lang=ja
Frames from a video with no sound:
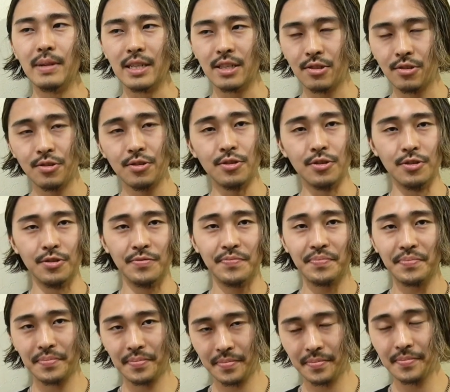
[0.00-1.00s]
まあ、作る
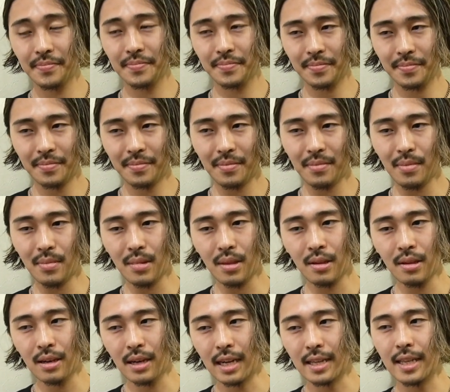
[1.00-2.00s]

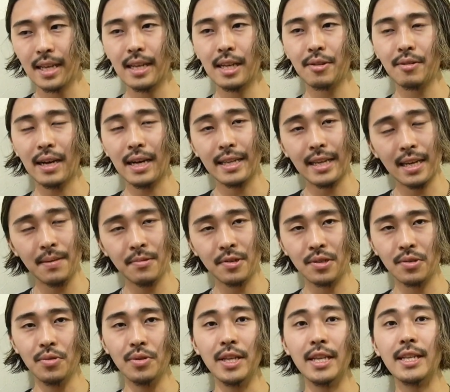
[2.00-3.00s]
家庭だと課題も
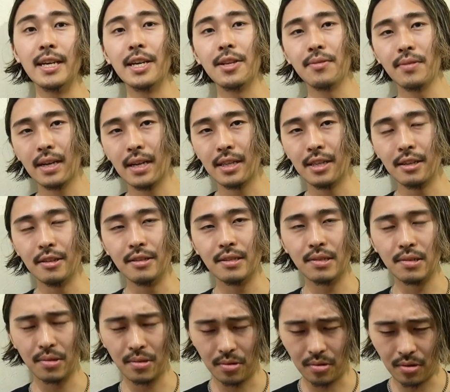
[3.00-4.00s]
すごい出たりとかって
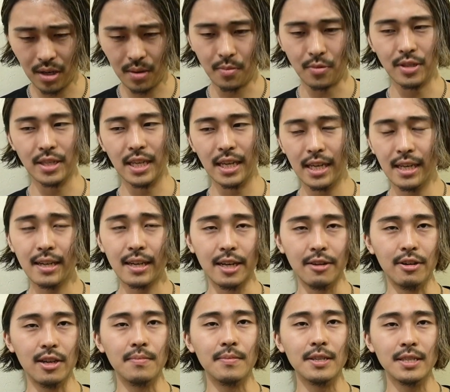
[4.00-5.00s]
すっごいもう全員から
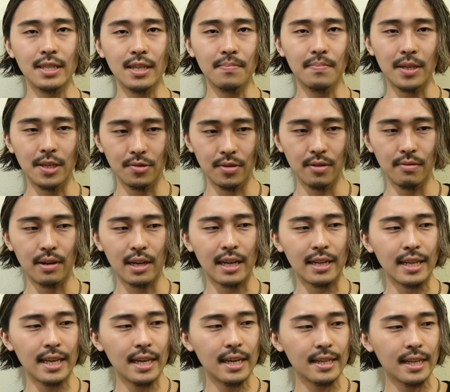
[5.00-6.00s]
言われますしやっぱりそれは
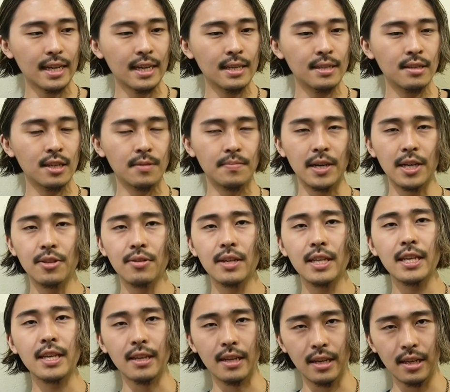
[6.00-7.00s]
課題が大変すぎてバイトが
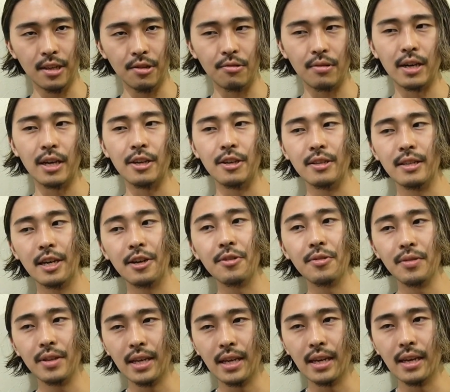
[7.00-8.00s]
できないとかになる
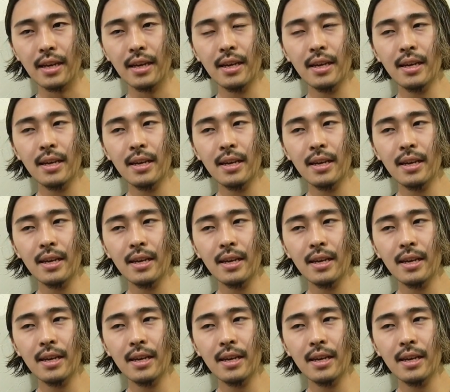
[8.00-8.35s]
ので、